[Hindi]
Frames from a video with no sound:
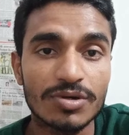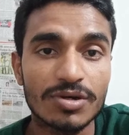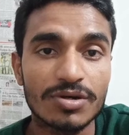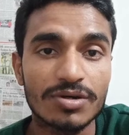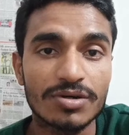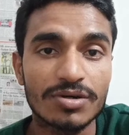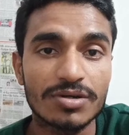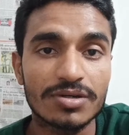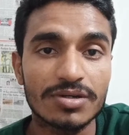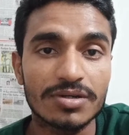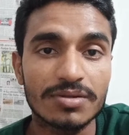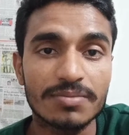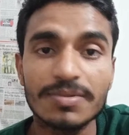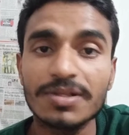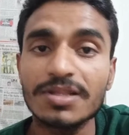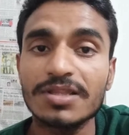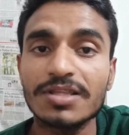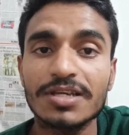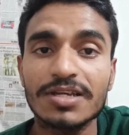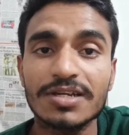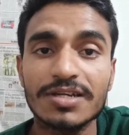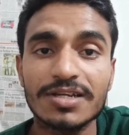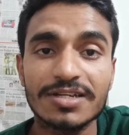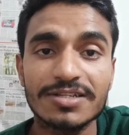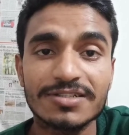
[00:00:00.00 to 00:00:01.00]
और
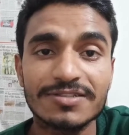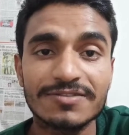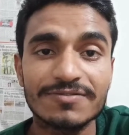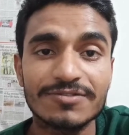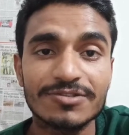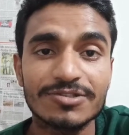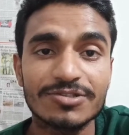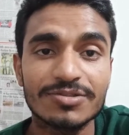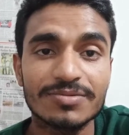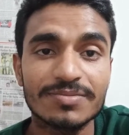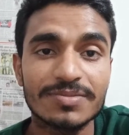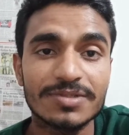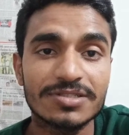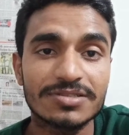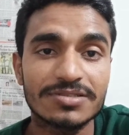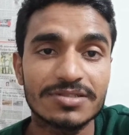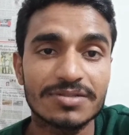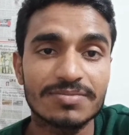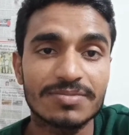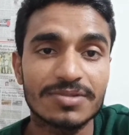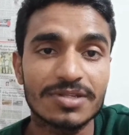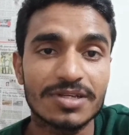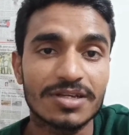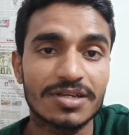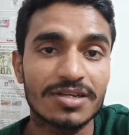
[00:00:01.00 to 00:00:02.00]
मिलते हैं नेक्स्ट वीडियो में
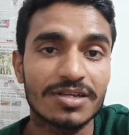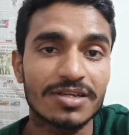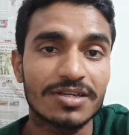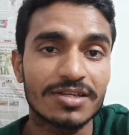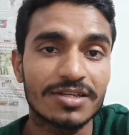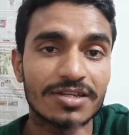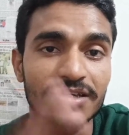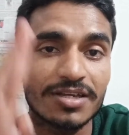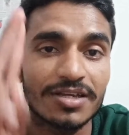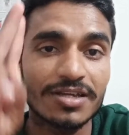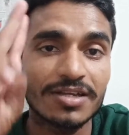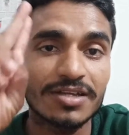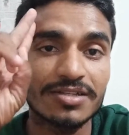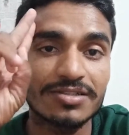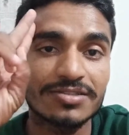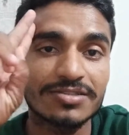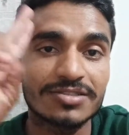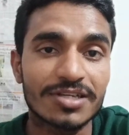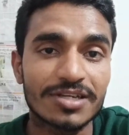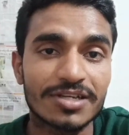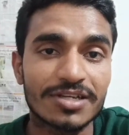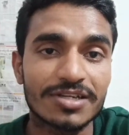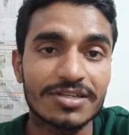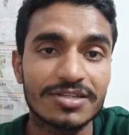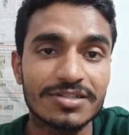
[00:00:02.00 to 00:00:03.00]
जब तक के लिए
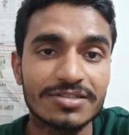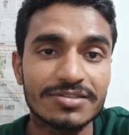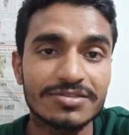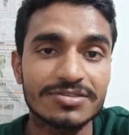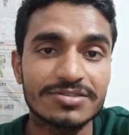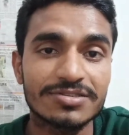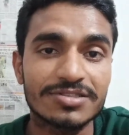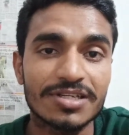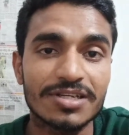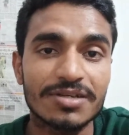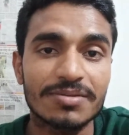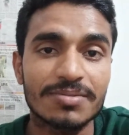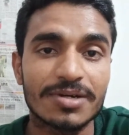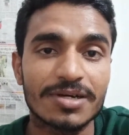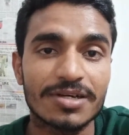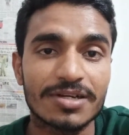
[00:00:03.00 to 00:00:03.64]
जय हिंद जय